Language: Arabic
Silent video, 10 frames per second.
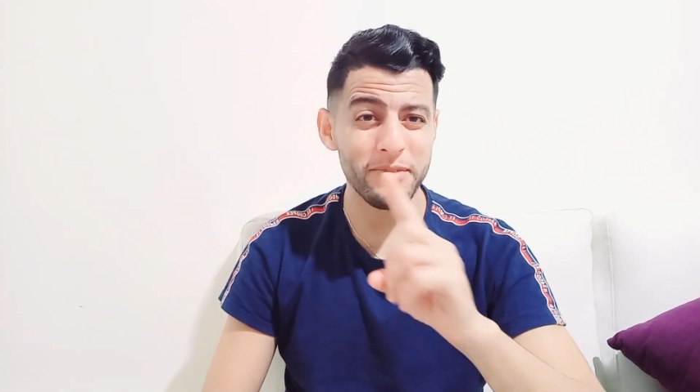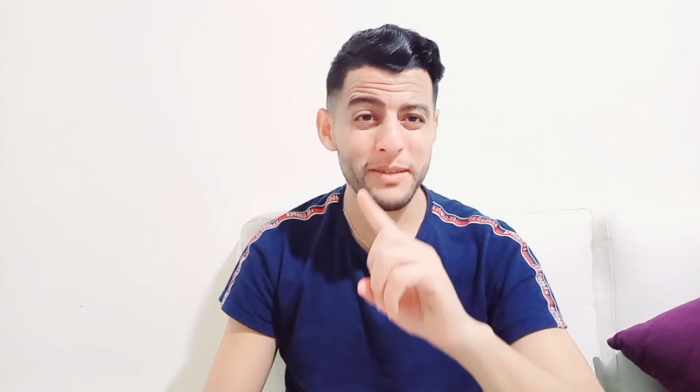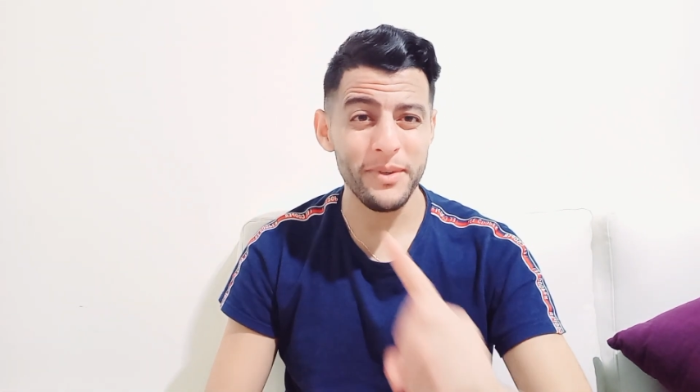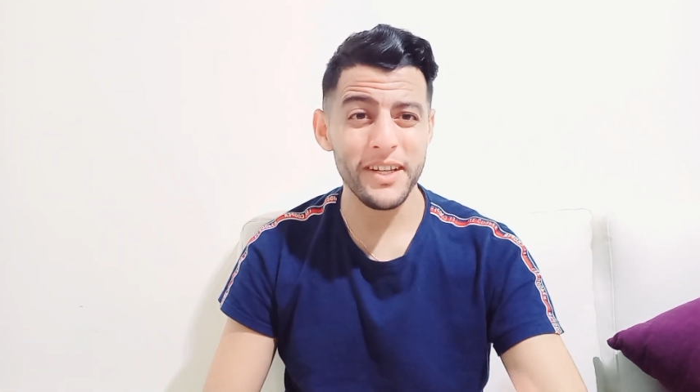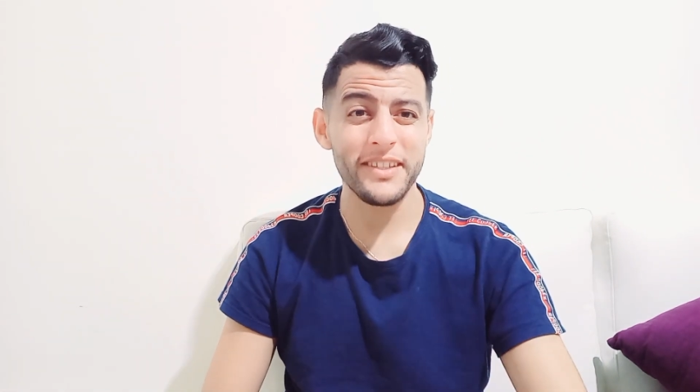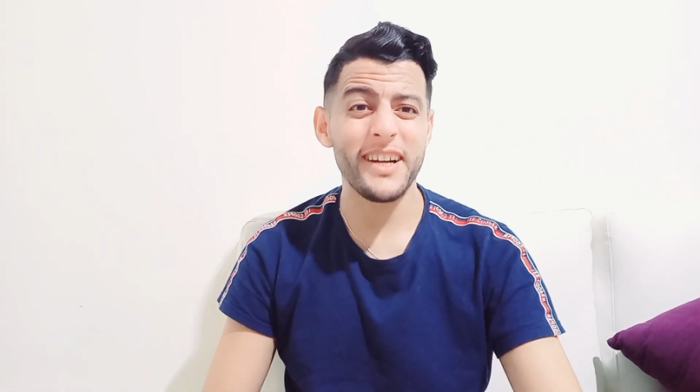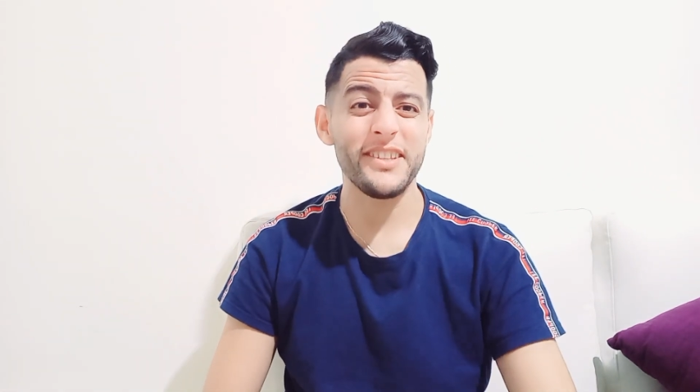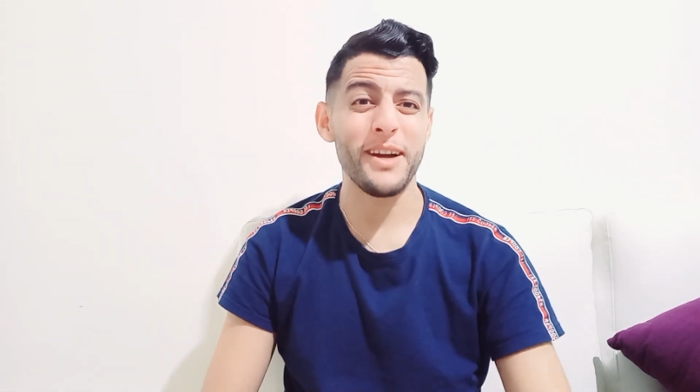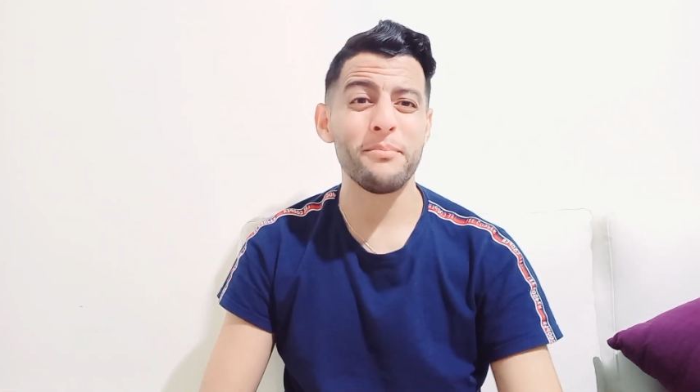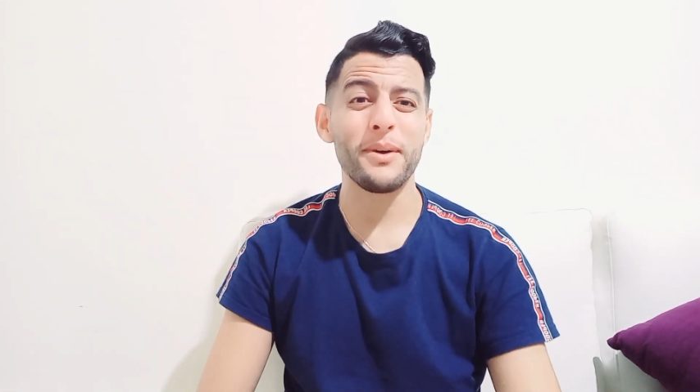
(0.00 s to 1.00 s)
متبعينك انت
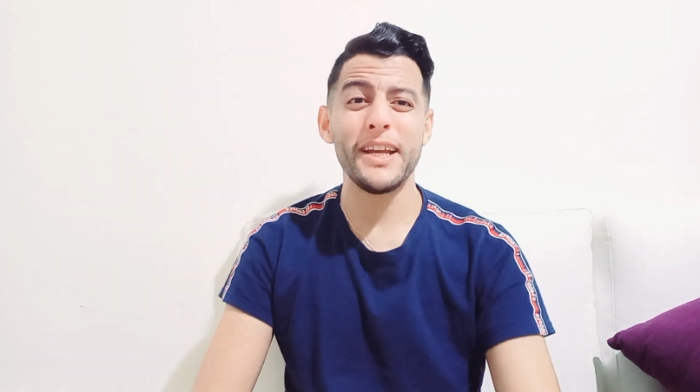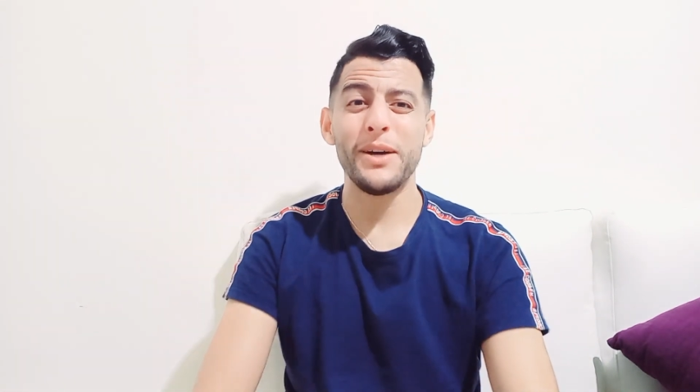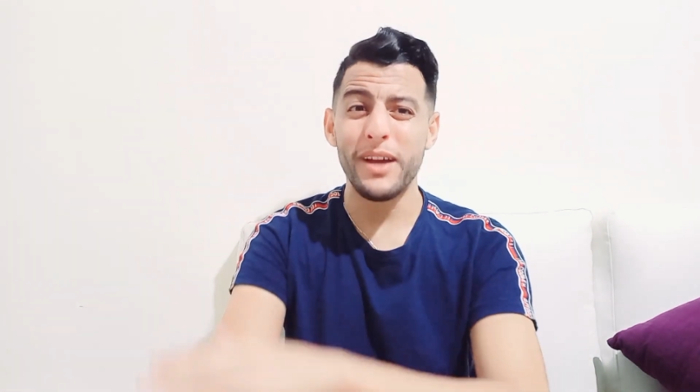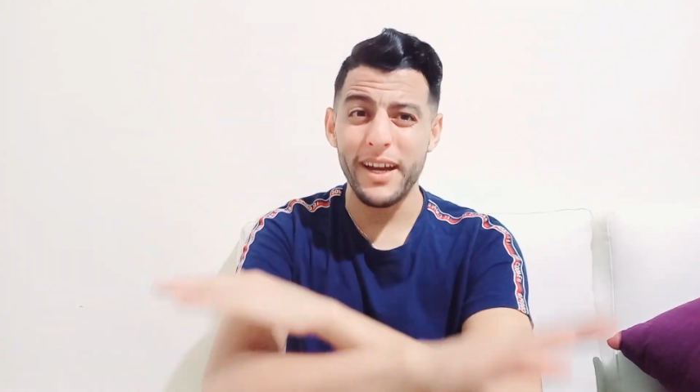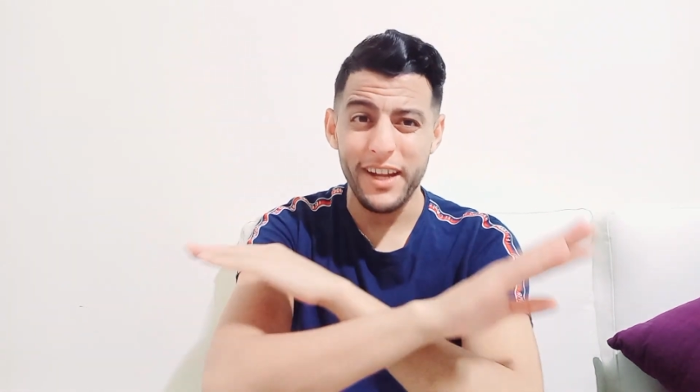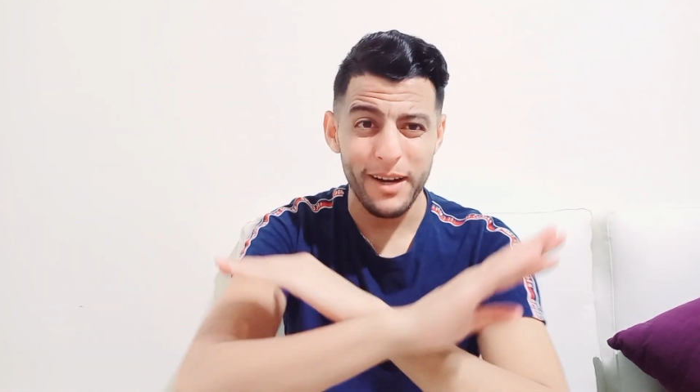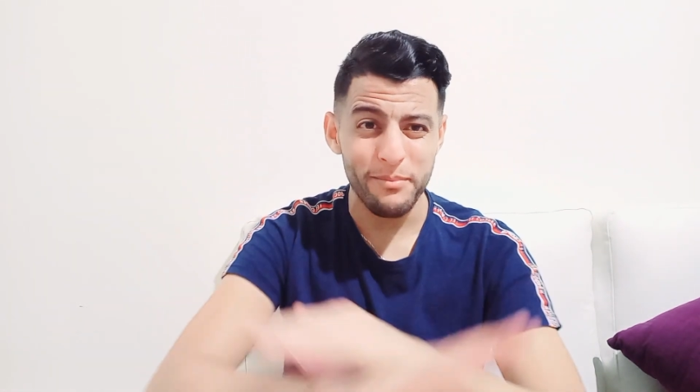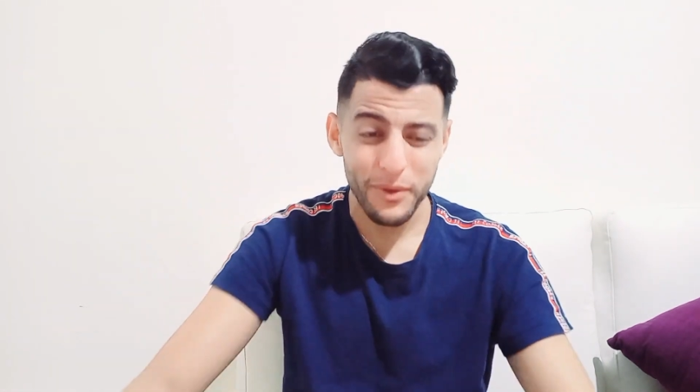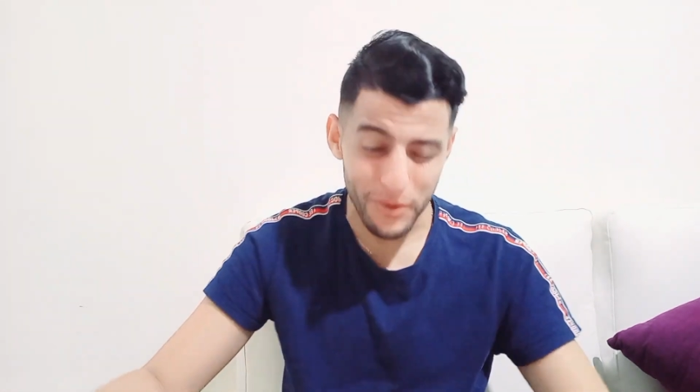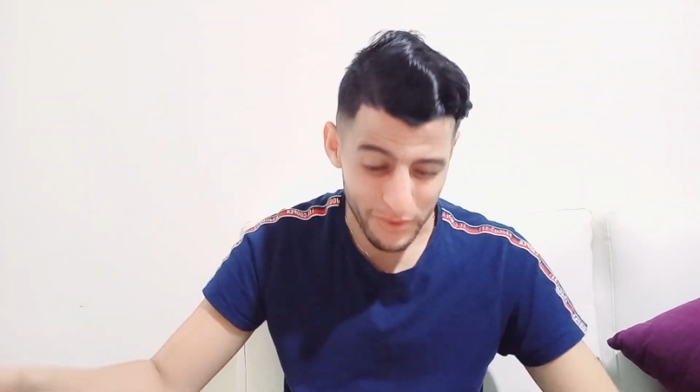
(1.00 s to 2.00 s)
غتحمقينا ولا
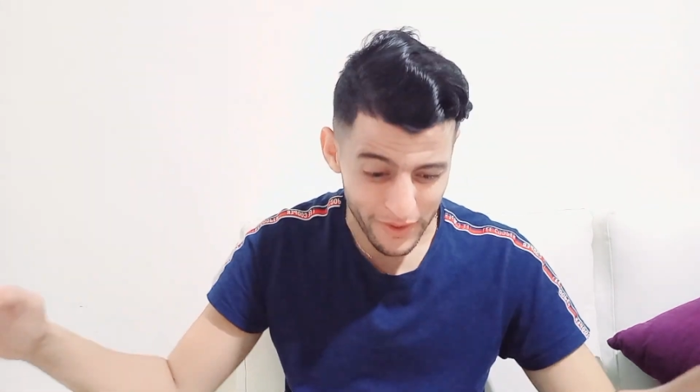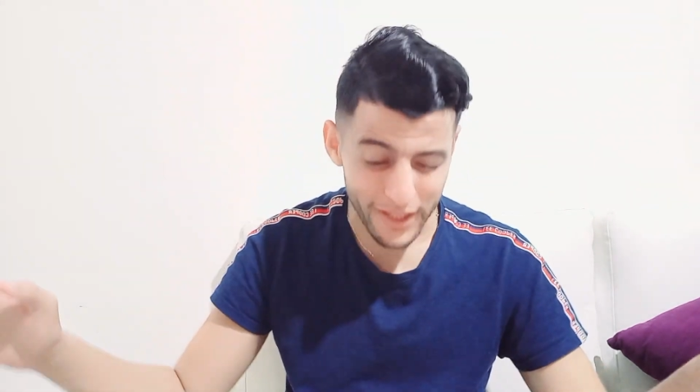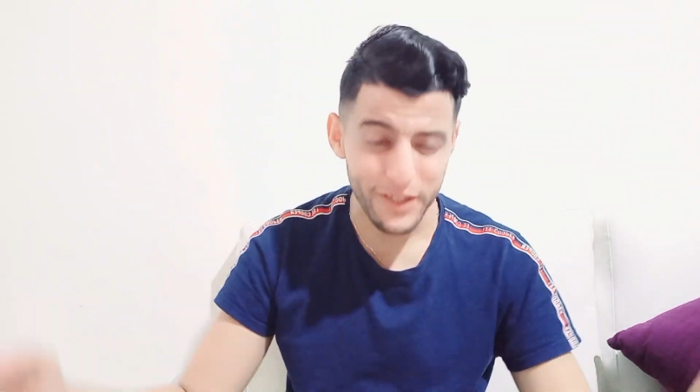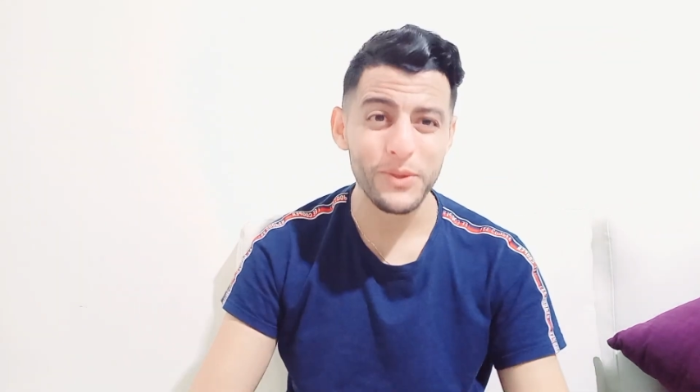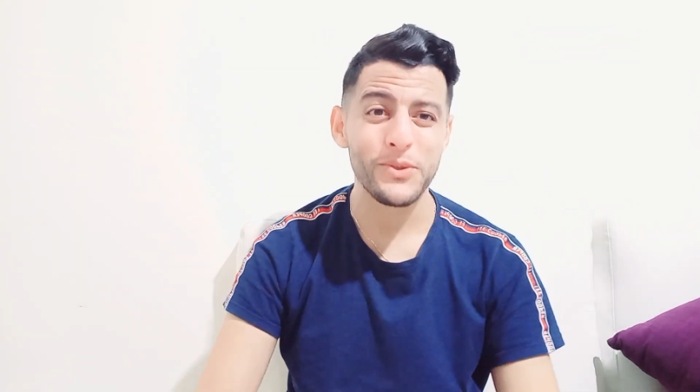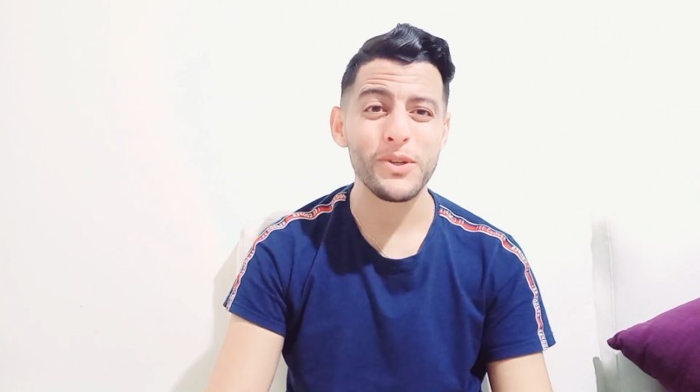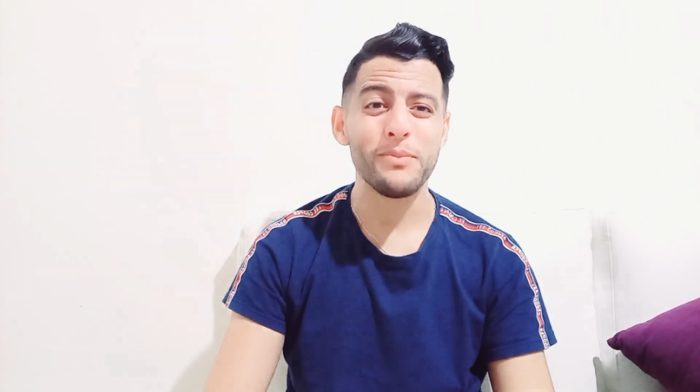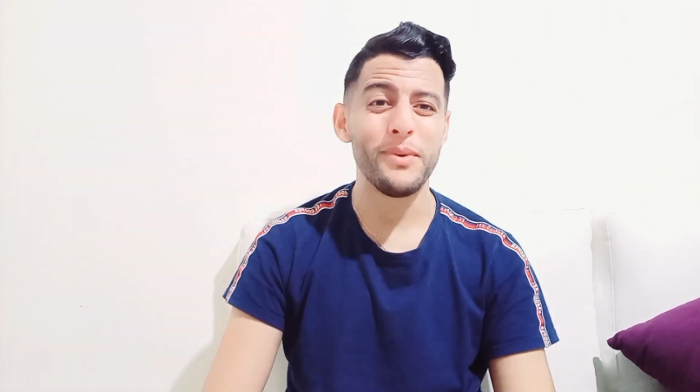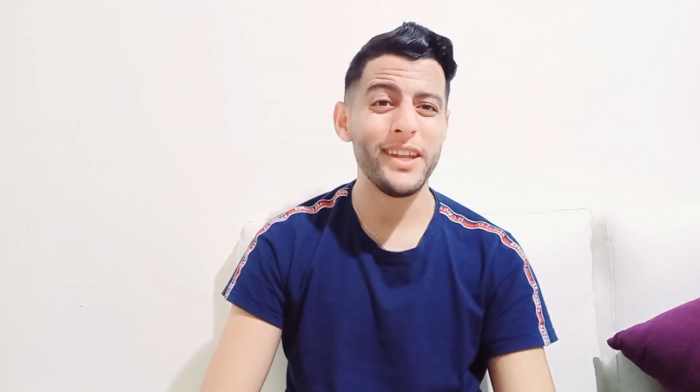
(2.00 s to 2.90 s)
غنحمقو في هاد اليوتيوب